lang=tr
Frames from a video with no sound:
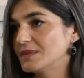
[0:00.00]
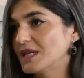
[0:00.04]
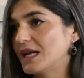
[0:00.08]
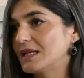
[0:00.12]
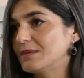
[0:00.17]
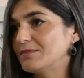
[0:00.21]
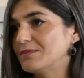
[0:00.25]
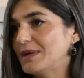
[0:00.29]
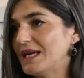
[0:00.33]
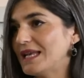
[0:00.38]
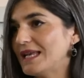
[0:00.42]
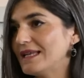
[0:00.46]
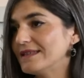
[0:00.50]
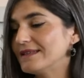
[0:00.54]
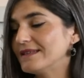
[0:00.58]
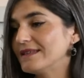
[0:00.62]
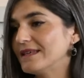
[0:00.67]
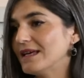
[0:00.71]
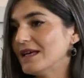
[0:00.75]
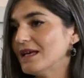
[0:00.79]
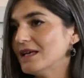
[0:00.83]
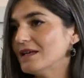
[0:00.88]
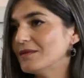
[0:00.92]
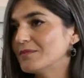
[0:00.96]
yani
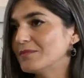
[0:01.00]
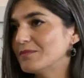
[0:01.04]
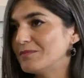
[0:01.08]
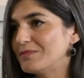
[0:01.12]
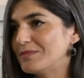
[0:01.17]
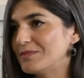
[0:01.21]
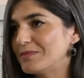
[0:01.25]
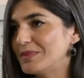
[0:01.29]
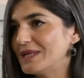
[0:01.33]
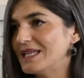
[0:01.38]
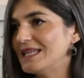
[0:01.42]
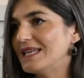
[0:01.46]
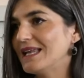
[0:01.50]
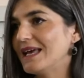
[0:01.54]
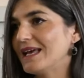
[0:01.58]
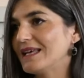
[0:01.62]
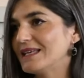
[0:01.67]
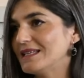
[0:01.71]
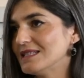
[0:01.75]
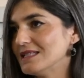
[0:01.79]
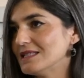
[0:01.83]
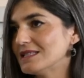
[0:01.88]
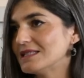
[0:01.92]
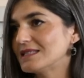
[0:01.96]
belediye
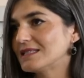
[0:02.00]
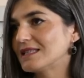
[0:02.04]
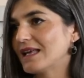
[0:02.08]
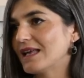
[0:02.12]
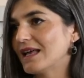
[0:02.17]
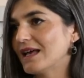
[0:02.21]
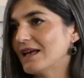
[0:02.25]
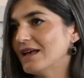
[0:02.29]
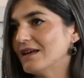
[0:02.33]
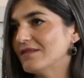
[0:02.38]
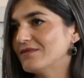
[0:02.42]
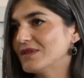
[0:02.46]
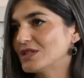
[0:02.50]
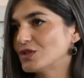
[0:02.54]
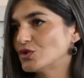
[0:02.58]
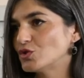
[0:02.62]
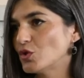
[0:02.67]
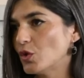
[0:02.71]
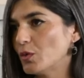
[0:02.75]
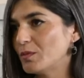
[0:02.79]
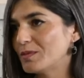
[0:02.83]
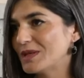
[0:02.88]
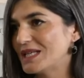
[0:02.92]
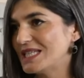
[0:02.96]
bile isteye ve
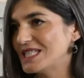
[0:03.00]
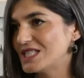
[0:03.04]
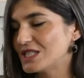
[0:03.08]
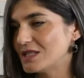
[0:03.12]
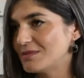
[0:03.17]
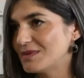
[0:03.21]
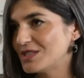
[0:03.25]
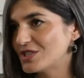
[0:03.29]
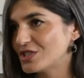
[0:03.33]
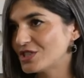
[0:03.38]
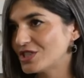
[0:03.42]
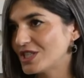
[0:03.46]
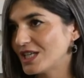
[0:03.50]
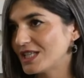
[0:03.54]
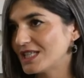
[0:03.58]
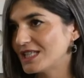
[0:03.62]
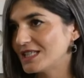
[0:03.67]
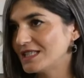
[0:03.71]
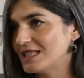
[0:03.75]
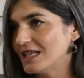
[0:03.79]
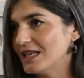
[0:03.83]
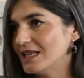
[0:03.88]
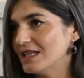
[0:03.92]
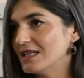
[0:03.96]
çok bilinçli bir
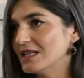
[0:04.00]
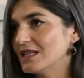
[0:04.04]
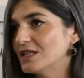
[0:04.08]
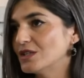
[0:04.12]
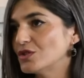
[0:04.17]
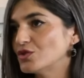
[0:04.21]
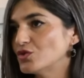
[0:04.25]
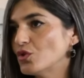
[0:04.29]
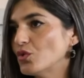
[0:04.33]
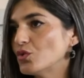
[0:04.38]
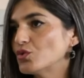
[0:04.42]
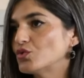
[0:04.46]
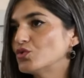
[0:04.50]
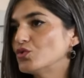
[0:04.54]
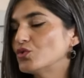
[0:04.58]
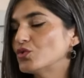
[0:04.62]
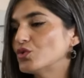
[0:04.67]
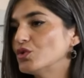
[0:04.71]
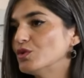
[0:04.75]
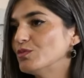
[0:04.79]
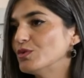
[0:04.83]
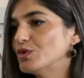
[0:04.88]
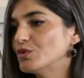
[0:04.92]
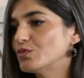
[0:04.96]
şekilde çok
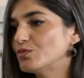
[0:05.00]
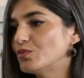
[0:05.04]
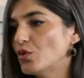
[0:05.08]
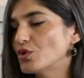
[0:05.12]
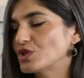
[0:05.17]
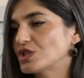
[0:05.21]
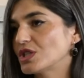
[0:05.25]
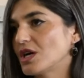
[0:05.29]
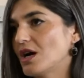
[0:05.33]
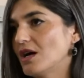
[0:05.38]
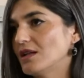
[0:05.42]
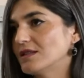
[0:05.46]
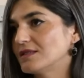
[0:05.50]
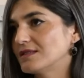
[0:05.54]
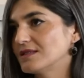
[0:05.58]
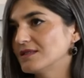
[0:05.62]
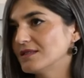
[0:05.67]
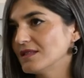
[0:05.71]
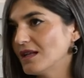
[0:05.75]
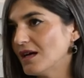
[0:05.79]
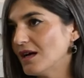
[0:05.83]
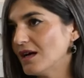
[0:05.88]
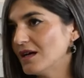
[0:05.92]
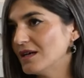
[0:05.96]
yüklü bir borç
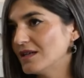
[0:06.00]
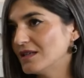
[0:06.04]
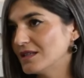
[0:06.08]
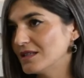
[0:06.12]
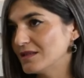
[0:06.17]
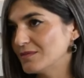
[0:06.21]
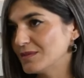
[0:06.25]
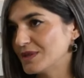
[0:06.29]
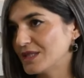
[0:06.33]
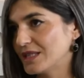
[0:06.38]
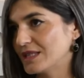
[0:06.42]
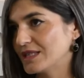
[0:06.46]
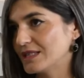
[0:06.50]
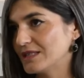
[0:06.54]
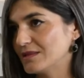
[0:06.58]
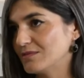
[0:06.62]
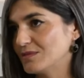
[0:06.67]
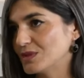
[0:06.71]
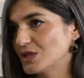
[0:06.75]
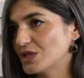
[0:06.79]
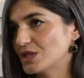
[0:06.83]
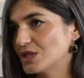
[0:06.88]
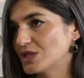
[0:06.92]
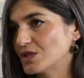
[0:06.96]
altında
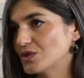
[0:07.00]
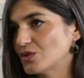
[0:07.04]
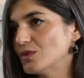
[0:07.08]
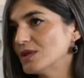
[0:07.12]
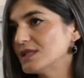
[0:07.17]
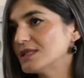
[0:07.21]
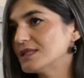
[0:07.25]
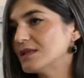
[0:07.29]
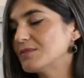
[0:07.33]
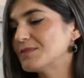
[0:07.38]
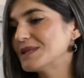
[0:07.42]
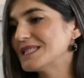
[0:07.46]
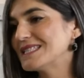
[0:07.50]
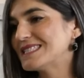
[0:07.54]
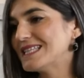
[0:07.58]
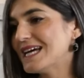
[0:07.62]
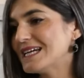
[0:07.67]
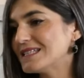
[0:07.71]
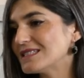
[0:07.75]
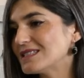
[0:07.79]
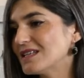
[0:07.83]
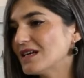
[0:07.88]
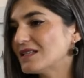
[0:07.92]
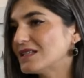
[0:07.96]
bırakılmış. Dolayısıyla
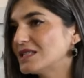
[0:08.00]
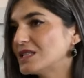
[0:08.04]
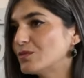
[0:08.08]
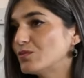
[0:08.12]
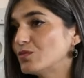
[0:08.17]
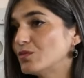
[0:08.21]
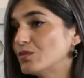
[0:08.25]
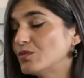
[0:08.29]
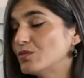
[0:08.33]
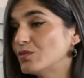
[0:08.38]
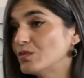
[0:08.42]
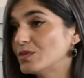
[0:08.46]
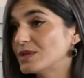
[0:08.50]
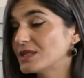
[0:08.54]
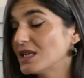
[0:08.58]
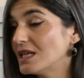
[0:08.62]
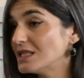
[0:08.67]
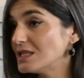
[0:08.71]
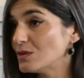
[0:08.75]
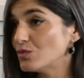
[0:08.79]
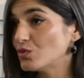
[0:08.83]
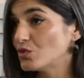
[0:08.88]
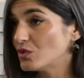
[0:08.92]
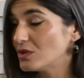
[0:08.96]
bizler sadece
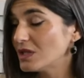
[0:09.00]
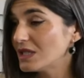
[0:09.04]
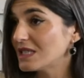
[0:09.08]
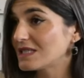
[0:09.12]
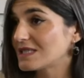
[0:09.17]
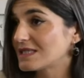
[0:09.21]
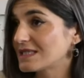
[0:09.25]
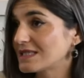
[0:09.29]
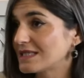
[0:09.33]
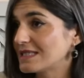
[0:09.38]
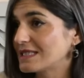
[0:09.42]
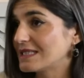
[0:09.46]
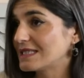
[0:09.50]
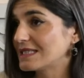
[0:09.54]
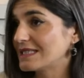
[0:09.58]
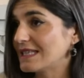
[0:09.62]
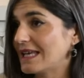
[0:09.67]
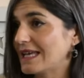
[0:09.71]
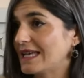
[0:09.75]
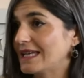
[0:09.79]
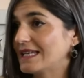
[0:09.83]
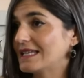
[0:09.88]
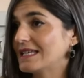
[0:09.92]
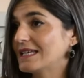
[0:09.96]
sadece bununla da
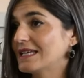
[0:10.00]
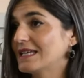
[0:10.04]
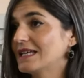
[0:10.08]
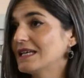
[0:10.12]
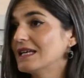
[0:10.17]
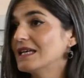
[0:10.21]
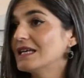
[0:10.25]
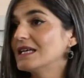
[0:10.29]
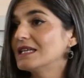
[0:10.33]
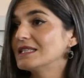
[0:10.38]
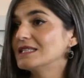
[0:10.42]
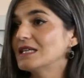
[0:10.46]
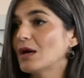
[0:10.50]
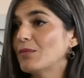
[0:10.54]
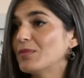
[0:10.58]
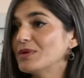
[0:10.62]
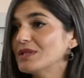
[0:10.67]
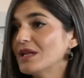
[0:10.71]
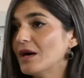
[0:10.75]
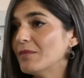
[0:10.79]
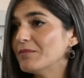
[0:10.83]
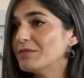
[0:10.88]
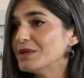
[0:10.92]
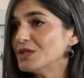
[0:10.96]
sınırlı değil.
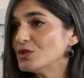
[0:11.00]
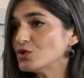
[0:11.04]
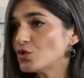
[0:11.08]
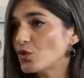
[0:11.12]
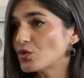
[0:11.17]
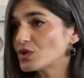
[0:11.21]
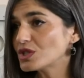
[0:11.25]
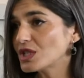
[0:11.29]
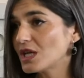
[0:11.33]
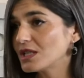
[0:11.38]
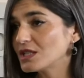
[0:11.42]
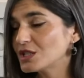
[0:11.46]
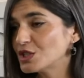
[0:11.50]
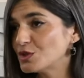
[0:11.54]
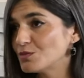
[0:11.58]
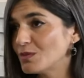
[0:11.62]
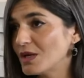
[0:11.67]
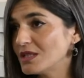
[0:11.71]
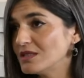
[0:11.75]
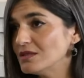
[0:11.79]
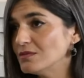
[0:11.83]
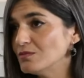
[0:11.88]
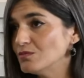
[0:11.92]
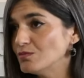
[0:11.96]
Yapılan birçok
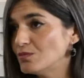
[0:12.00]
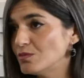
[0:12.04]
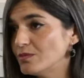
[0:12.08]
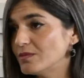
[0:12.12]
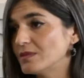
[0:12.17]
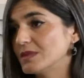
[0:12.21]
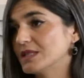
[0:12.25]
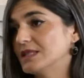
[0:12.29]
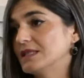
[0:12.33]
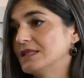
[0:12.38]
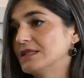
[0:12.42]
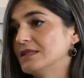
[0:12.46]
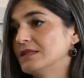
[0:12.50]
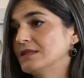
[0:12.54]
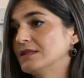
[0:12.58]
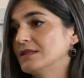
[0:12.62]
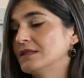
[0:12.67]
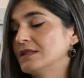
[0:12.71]
çalışmanın e,